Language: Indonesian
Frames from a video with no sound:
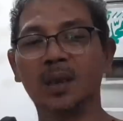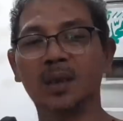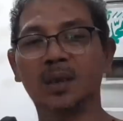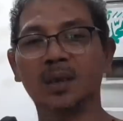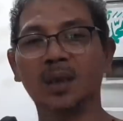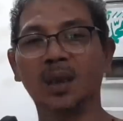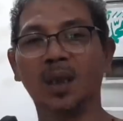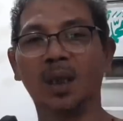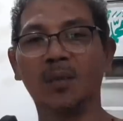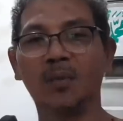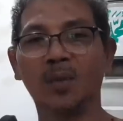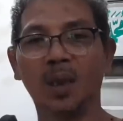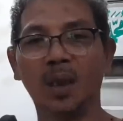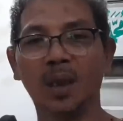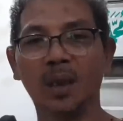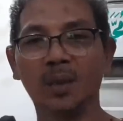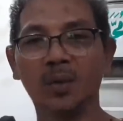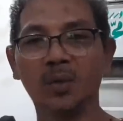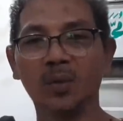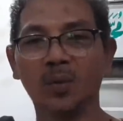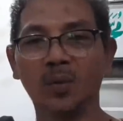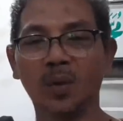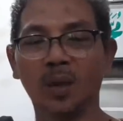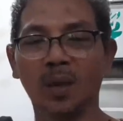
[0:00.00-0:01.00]

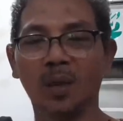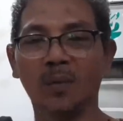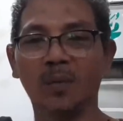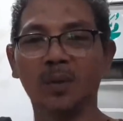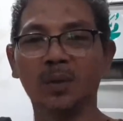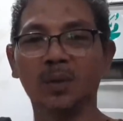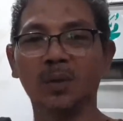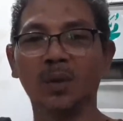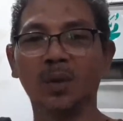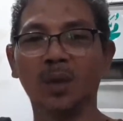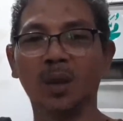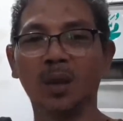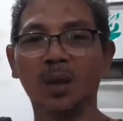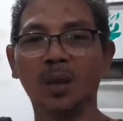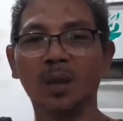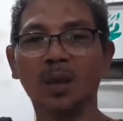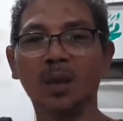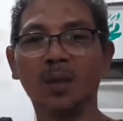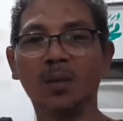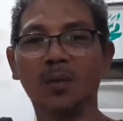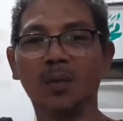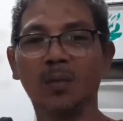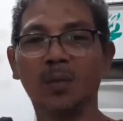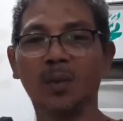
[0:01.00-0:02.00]
Assalamualaikum warahmatullahi
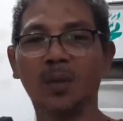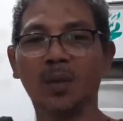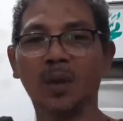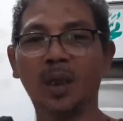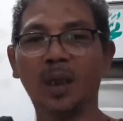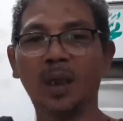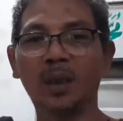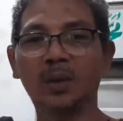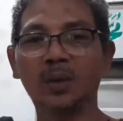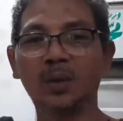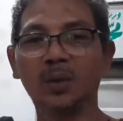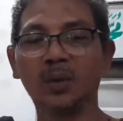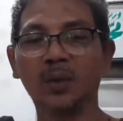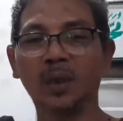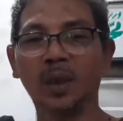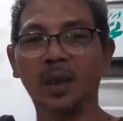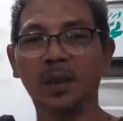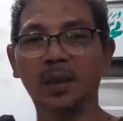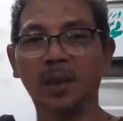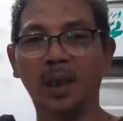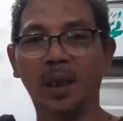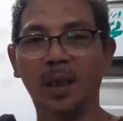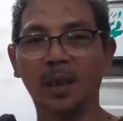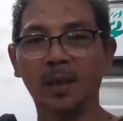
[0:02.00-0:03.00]
wabarakatuh.
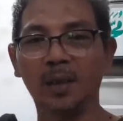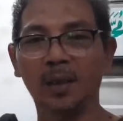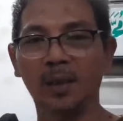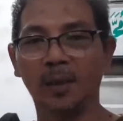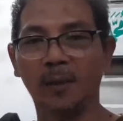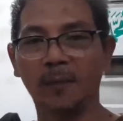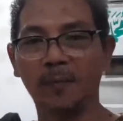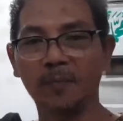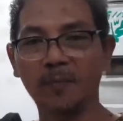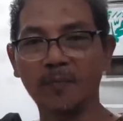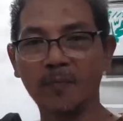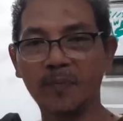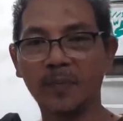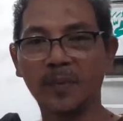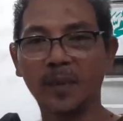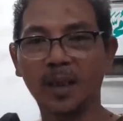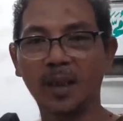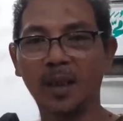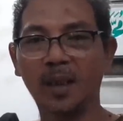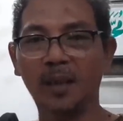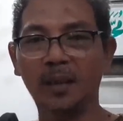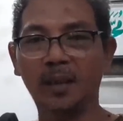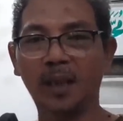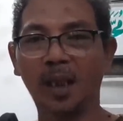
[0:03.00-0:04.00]
NKRI.
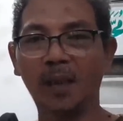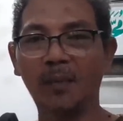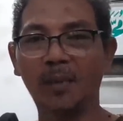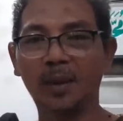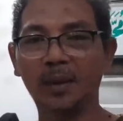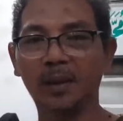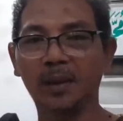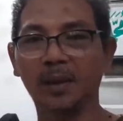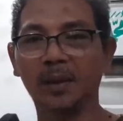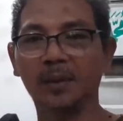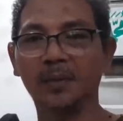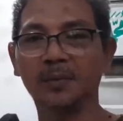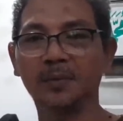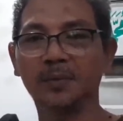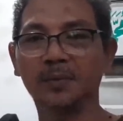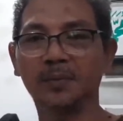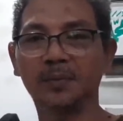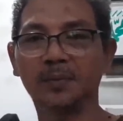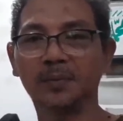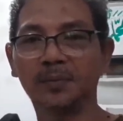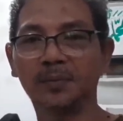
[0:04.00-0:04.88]
Harga mati.